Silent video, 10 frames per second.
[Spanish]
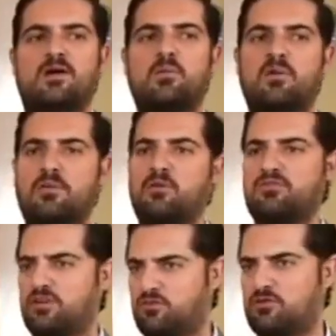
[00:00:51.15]
como
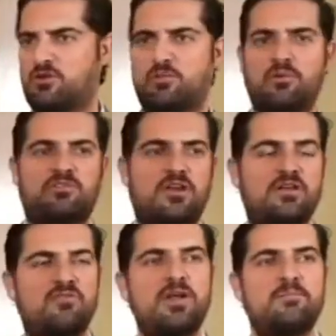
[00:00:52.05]
demostración de lo que podemos hacer
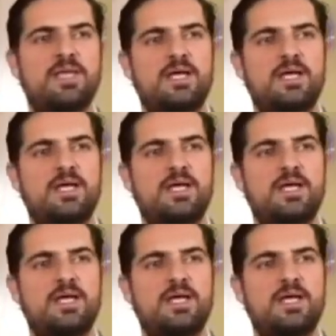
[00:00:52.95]
allá afuera.